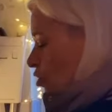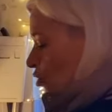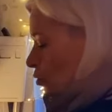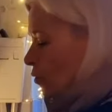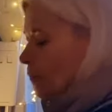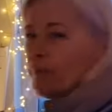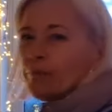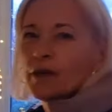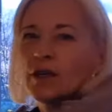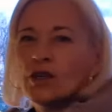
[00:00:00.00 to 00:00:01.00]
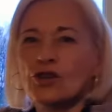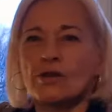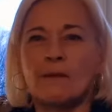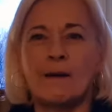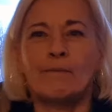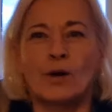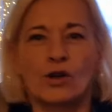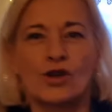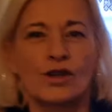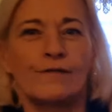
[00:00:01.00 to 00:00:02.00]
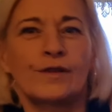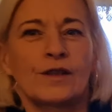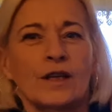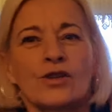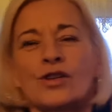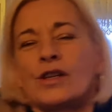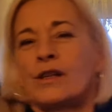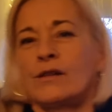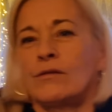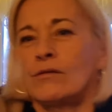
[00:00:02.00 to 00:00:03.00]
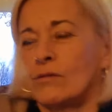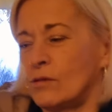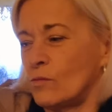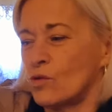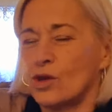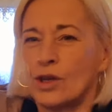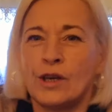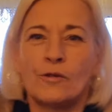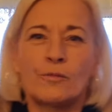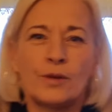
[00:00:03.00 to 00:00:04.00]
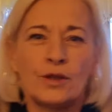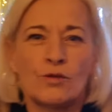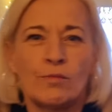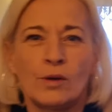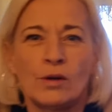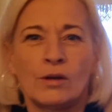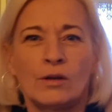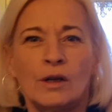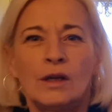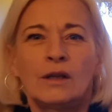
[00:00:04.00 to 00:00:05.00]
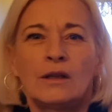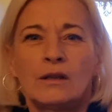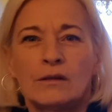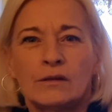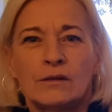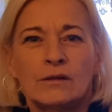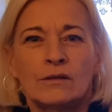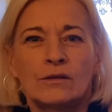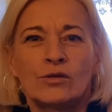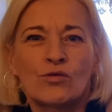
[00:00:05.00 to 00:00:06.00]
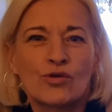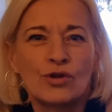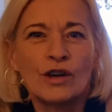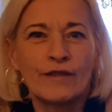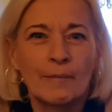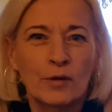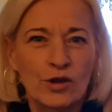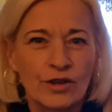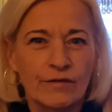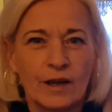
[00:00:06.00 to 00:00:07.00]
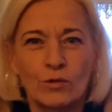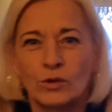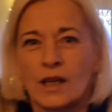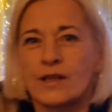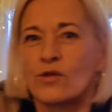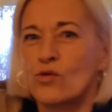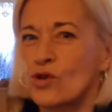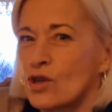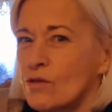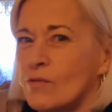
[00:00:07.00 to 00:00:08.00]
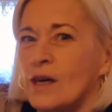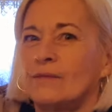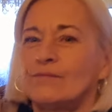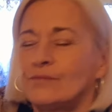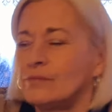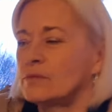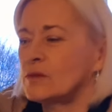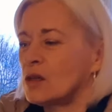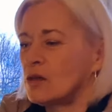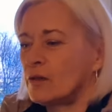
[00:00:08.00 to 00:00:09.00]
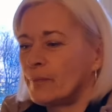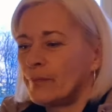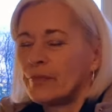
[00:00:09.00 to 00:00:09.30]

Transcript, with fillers: ziół. Jeszcze mam pokrzywy, także y, muszę ją pić, bo y, już nowa pokrzywa u nas ruszyła. No,